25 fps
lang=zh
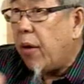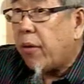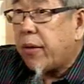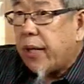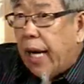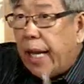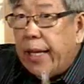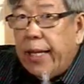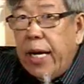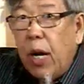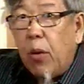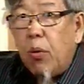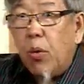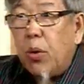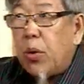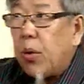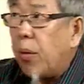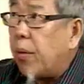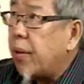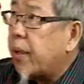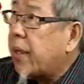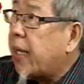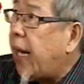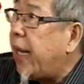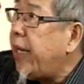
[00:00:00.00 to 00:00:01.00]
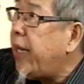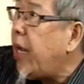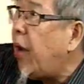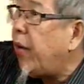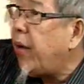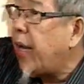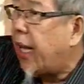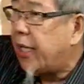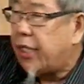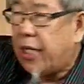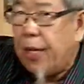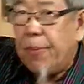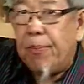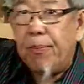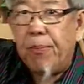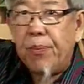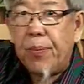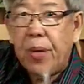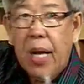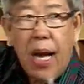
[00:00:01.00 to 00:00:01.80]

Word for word: 要干掉武统，干掉南京。